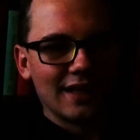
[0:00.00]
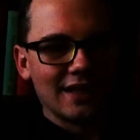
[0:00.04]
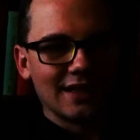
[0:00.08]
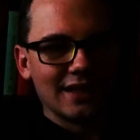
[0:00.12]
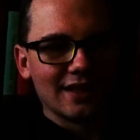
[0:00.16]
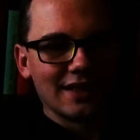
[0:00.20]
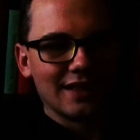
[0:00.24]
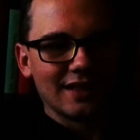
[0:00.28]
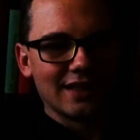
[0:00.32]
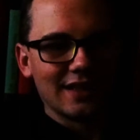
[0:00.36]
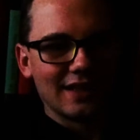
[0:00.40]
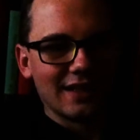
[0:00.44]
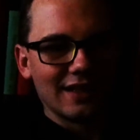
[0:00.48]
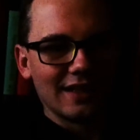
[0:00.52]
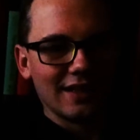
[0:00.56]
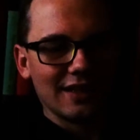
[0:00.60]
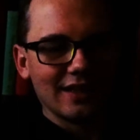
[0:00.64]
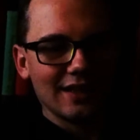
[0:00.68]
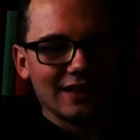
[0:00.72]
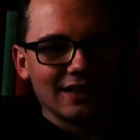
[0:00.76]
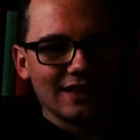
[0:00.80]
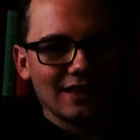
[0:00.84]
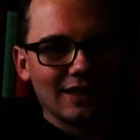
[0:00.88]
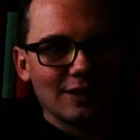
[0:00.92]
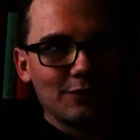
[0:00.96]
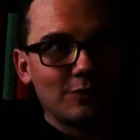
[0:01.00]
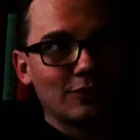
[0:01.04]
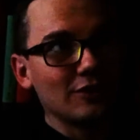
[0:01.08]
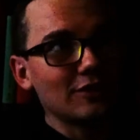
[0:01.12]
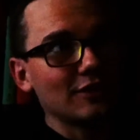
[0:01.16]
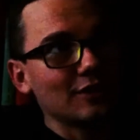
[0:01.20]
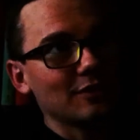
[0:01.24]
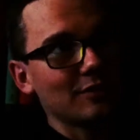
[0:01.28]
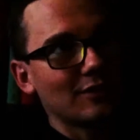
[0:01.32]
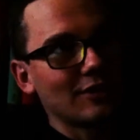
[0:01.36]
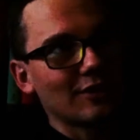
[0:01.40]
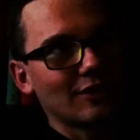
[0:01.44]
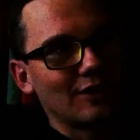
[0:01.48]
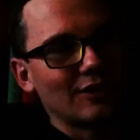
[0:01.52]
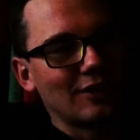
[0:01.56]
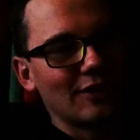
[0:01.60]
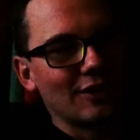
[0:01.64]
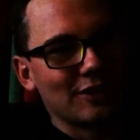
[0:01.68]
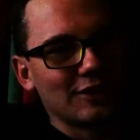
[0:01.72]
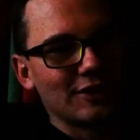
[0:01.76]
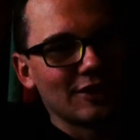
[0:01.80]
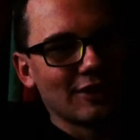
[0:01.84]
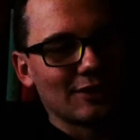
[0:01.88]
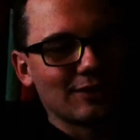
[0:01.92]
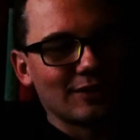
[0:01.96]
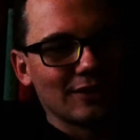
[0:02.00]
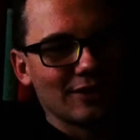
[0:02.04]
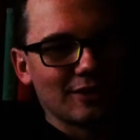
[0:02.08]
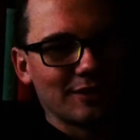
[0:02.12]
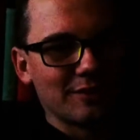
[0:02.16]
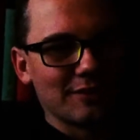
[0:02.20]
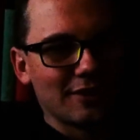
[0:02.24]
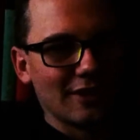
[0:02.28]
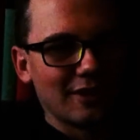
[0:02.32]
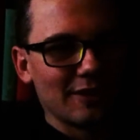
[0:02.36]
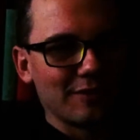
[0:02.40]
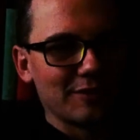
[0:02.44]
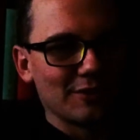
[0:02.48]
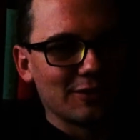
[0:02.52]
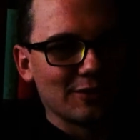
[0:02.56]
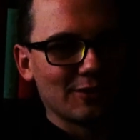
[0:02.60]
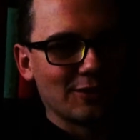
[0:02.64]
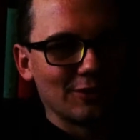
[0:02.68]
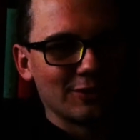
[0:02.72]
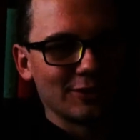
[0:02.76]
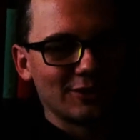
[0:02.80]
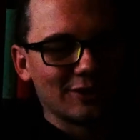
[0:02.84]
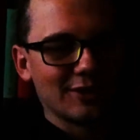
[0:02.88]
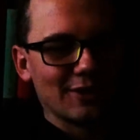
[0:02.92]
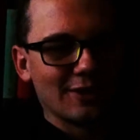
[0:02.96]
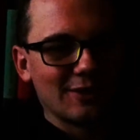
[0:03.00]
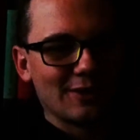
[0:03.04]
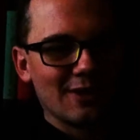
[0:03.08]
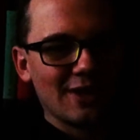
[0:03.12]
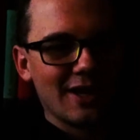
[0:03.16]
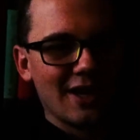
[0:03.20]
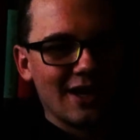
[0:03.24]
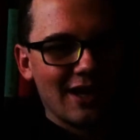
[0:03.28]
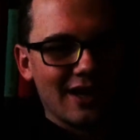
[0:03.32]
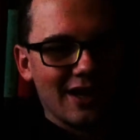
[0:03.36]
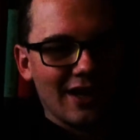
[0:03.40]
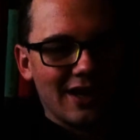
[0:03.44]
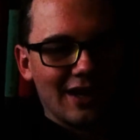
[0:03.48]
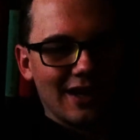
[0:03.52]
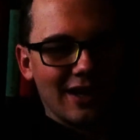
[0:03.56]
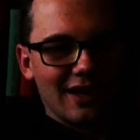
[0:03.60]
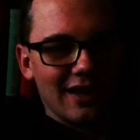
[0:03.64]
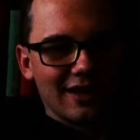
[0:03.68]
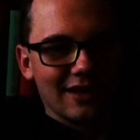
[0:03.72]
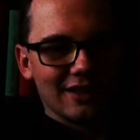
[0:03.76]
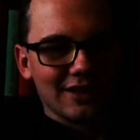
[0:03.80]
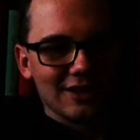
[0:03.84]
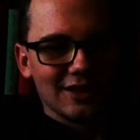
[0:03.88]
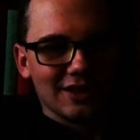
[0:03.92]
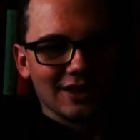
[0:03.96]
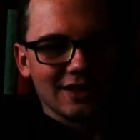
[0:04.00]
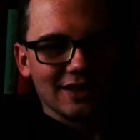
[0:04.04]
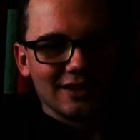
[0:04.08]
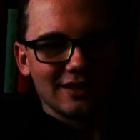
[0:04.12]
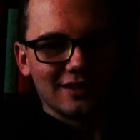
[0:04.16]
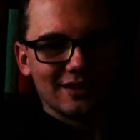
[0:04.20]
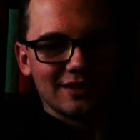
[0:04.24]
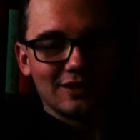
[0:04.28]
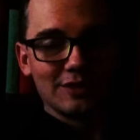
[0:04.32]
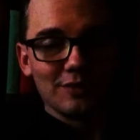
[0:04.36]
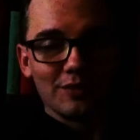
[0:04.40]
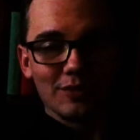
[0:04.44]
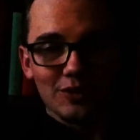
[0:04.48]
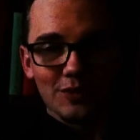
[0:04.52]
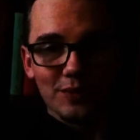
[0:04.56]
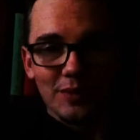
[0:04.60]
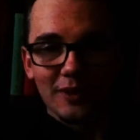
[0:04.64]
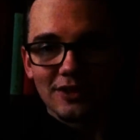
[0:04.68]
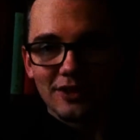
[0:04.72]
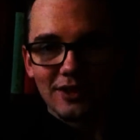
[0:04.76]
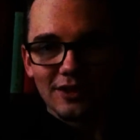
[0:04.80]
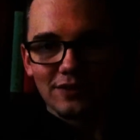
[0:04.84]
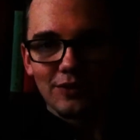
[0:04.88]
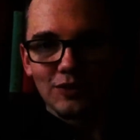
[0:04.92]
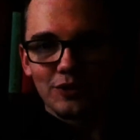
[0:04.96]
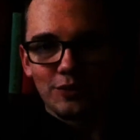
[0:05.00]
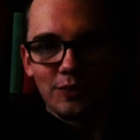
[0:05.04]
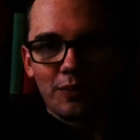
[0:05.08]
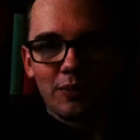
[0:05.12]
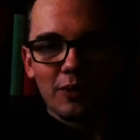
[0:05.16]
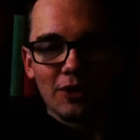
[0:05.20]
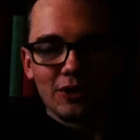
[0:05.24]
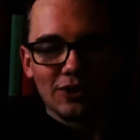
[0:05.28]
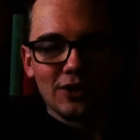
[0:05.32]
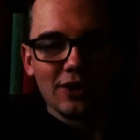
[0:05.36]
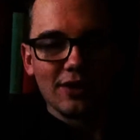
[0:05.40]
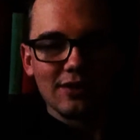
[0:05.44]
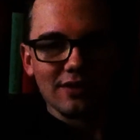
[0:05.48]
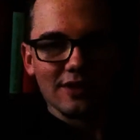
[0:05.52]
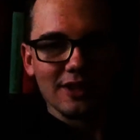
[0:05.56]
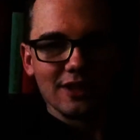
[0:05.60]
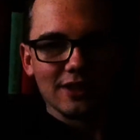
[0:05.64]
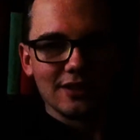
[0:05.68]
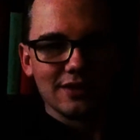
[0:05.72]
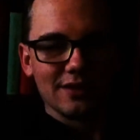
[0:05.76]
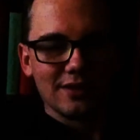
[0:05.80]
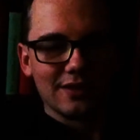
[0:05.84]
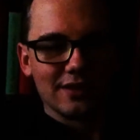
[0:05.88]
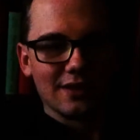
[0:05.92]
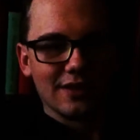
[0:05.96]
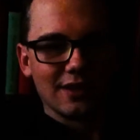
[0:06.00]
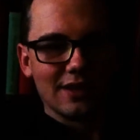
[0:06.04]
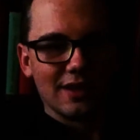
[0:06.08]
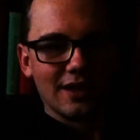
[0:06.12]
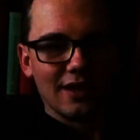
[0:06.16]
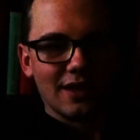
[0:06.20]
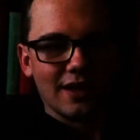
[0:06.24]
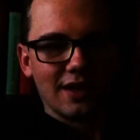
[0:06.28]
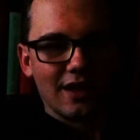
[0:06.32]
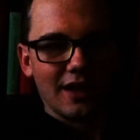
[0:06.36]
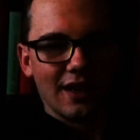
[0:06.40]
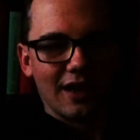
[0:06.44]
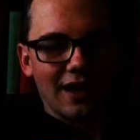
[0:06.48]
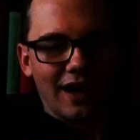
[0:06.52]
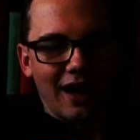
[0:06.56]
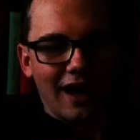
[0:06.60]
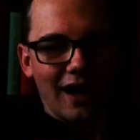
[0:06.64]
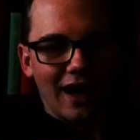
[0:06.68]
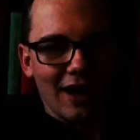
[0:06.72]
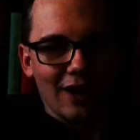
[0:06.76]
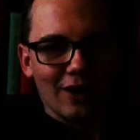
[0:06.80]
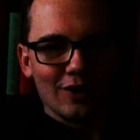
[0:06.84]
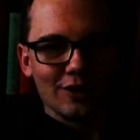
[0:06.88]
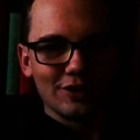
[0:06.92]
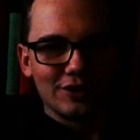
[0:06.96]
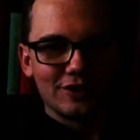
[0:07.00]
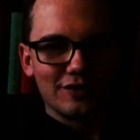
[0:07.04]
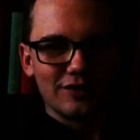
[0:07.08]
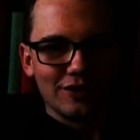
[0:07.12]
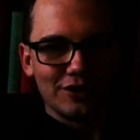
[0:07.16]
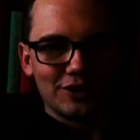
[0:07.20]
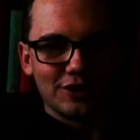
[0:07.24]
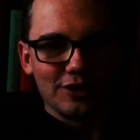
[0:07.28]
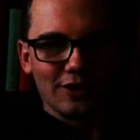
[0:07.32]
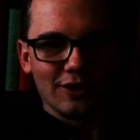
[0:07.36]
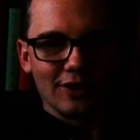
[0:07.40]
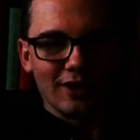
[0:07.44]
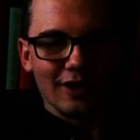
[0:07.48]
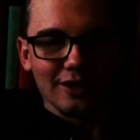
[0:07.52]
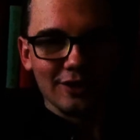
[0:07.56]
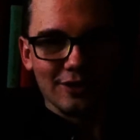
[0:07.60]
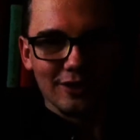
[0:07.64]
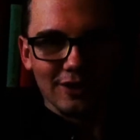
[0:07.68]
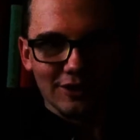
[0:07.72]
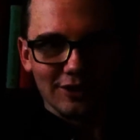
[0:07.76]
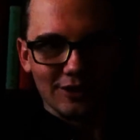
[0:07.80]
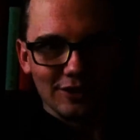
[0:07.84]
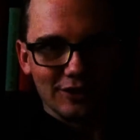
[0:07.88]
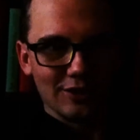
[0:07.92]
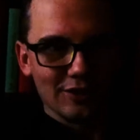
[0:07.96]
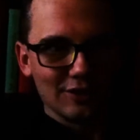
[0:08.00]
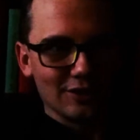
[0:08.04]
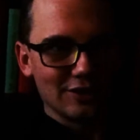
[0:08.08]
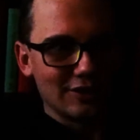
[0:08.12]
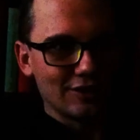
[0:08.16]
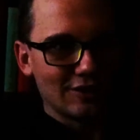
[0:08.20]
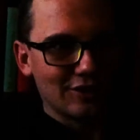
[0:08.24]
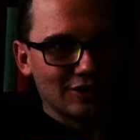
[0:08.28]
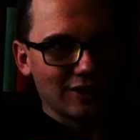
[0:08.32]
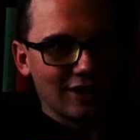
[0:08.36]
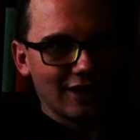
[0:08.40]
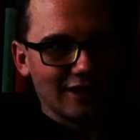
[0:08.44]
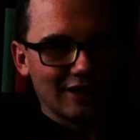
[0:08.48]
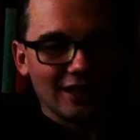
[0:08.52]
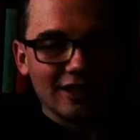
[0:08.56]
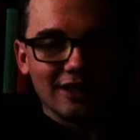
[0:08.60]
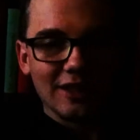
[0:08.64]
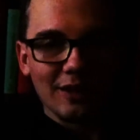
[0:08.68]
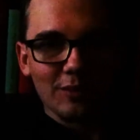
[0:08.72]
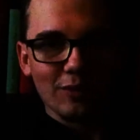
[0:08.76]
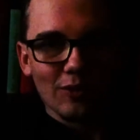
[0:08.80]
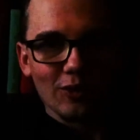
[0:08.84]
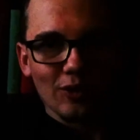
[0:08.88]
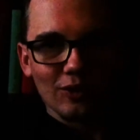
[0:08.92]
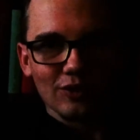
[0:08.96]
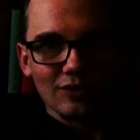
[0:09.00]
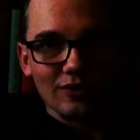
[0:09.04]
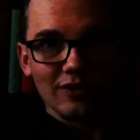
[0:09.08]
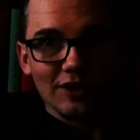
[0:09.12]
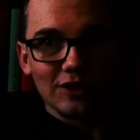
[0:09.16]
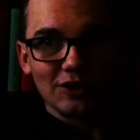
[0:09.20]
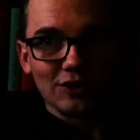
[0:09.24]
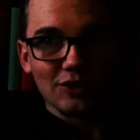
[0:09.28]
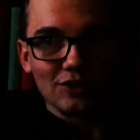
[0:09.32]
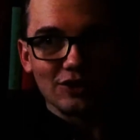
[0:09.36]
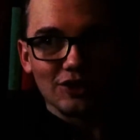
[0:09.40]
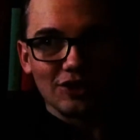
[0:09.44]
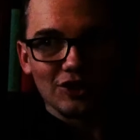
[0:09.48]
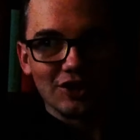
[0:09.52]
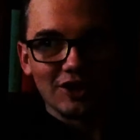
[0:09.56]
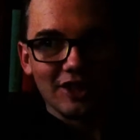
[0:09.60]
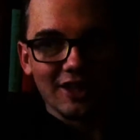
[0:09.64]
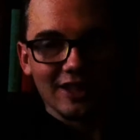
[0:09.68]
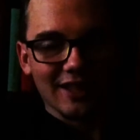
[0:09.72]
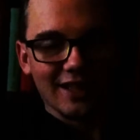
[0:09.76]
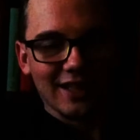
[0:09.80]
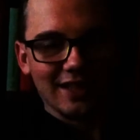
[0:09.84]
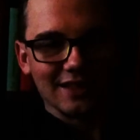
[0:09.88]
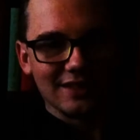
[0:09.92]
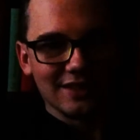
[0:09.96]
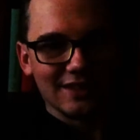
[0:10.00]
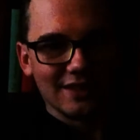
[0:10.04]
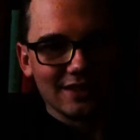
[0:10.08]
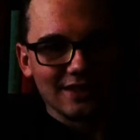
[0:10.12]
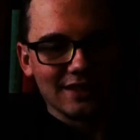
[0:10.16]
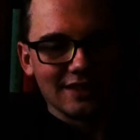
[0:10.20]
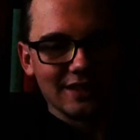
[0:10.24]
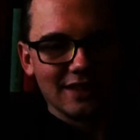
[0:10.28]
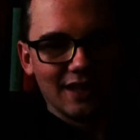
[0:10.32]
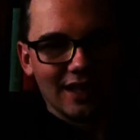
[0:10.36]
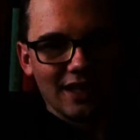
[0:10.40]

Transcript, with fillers: E, I powiedziałem tego gościa, który tam nade mną kucnął, że czy może pan zadzwonić po pogotowie? A gość wyciąga, słuchajcie, to jest 3 lata temu, rok 2014.